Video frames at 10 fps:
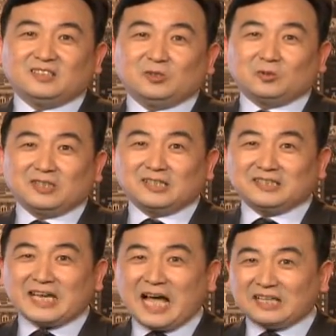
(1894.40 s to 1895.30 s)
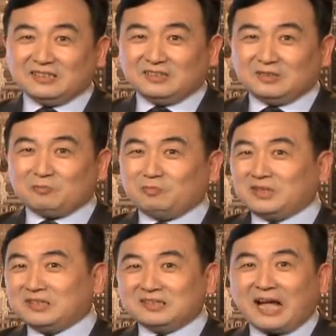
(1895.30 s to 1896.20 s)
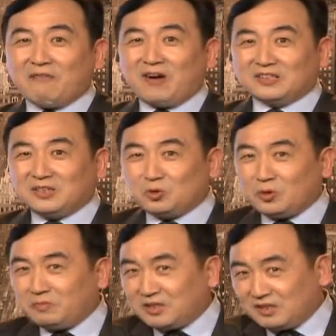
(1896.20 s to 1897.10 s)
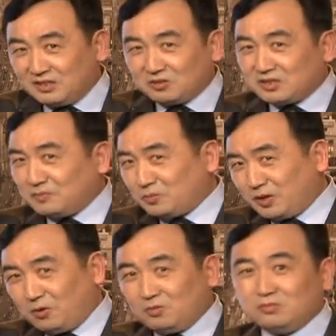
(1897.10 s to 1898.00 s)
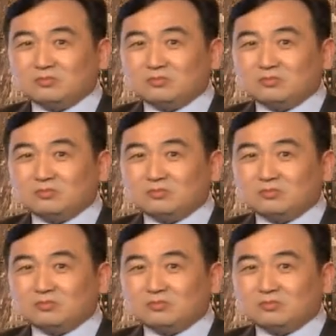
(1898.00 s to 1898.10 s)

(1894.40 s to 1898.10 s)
有的那家，那你大房子一推门，里头什么都没有，